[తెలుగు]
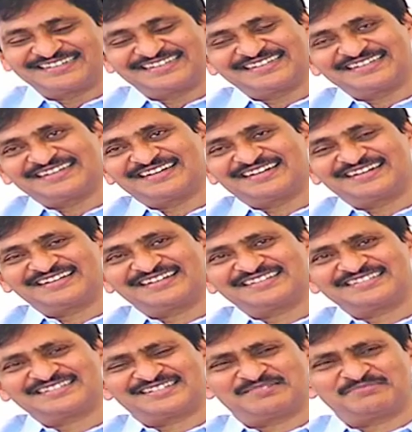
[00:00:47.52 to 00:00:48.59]
ఎందుకనంటే
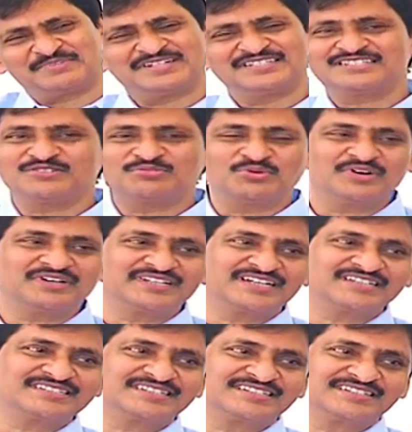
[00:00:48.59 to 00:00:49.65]
చిన్నప్పటి నుంచి ఊహ
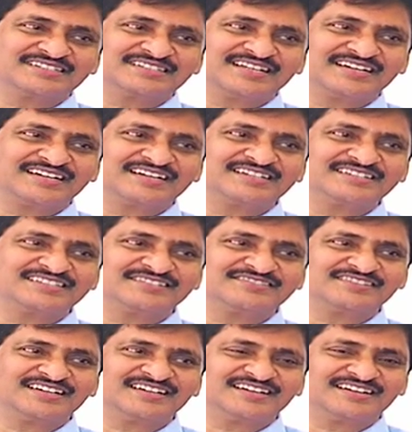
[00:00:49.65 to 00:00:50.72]
తెలుసు దగ్గర నుంచి
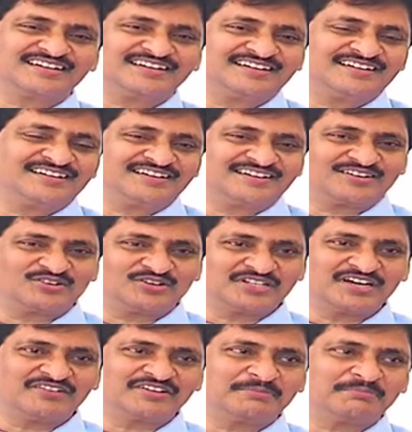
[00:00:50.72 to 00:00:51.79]
కూడా
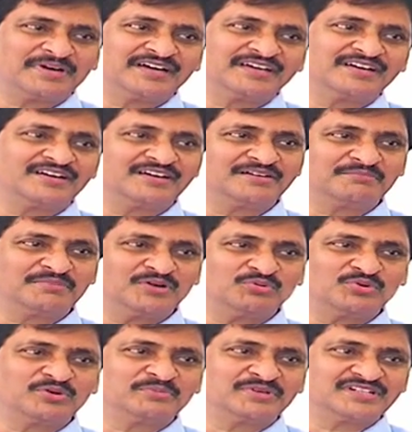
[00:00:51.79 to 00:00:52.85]
గోదావరి పాయ మా
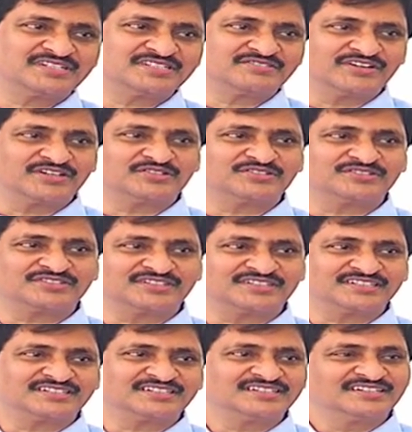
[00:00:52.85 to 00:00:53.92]
ఊరి మీద నుంచి వెళుతూ
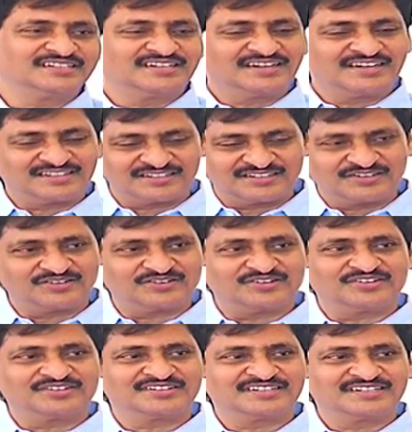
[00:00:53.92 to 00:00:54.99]
ఉంటుంది అందులో
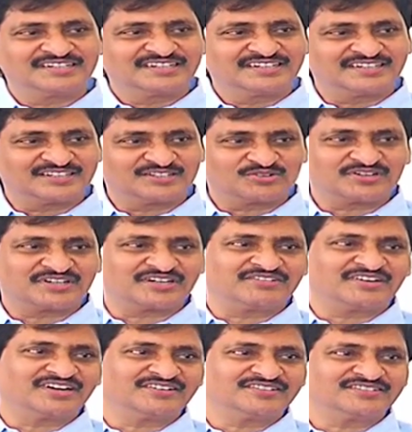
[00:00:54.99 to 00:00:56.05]
ఈత కొట్టిన
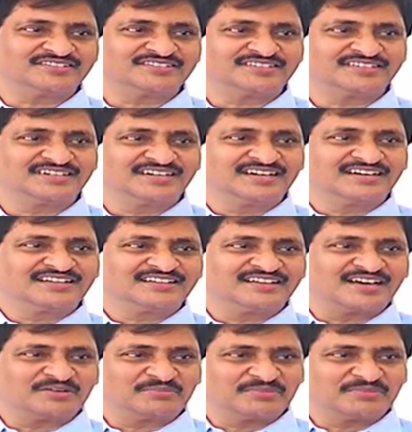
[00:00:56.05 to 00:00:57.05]
వాళ్ళం దాని